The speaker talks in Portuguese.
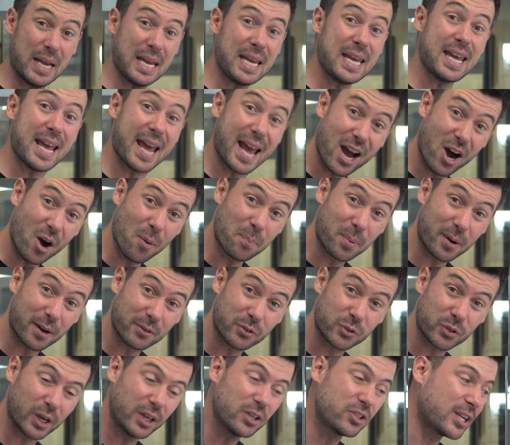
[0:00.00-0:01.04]
E eu,
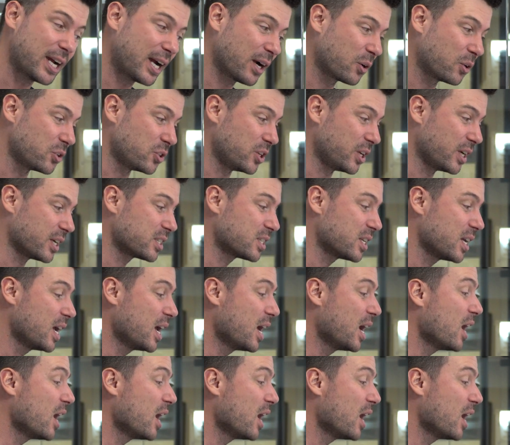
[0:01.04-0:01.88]
professor Tiago Dias,